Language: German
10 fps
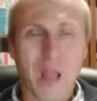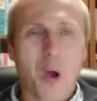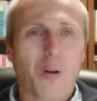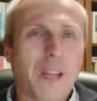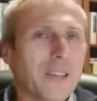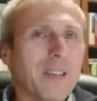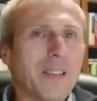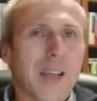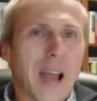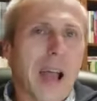Und das
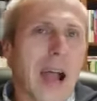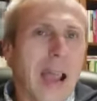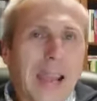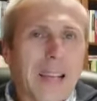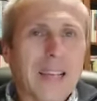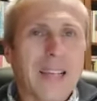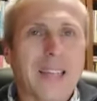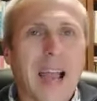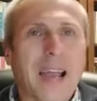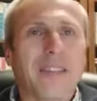ist
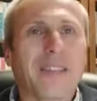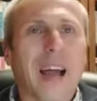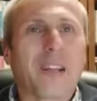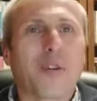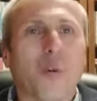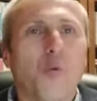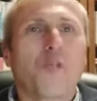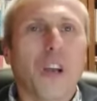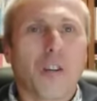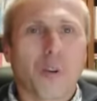eigentlich ein, ein
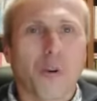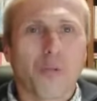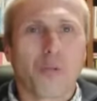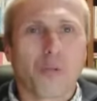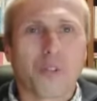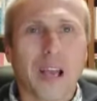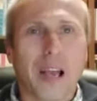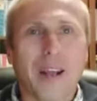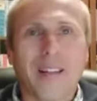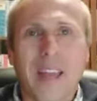guter Grund zu
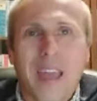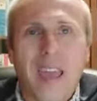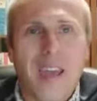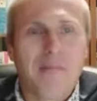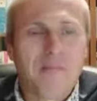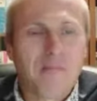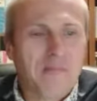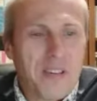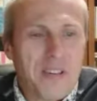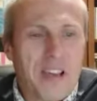sagen, Herr,
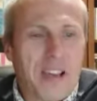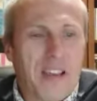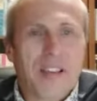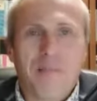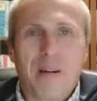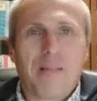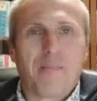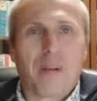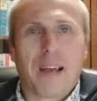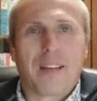ich erkenne meine
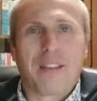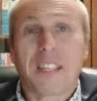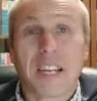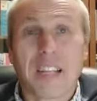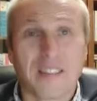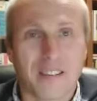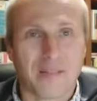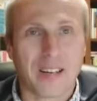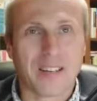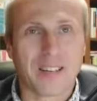Pleite, ich kann nicht
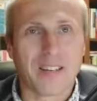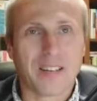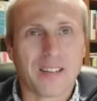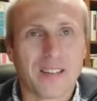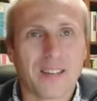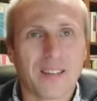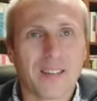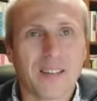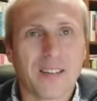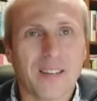weiter.
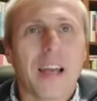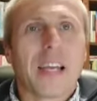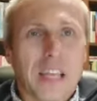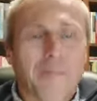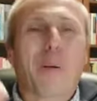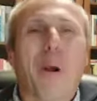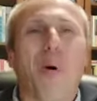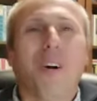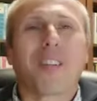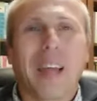Ich
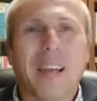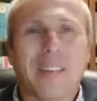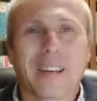brauche deine